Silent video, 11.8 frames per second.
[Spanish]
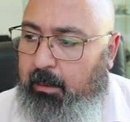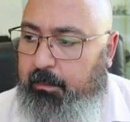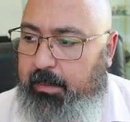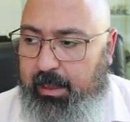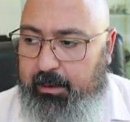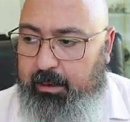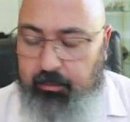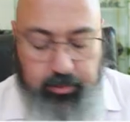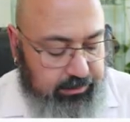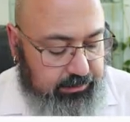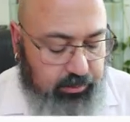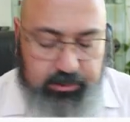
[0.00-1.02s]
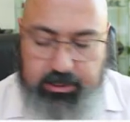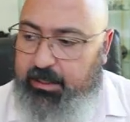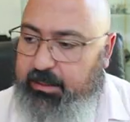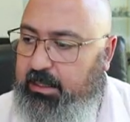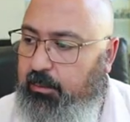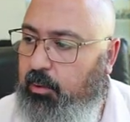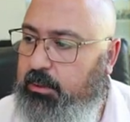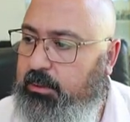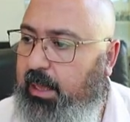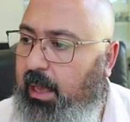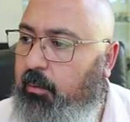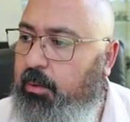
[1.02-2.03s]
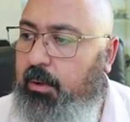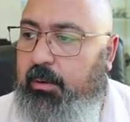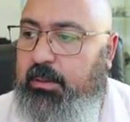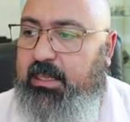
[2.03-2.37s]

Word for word: Bien, entonces estos archivos de audio,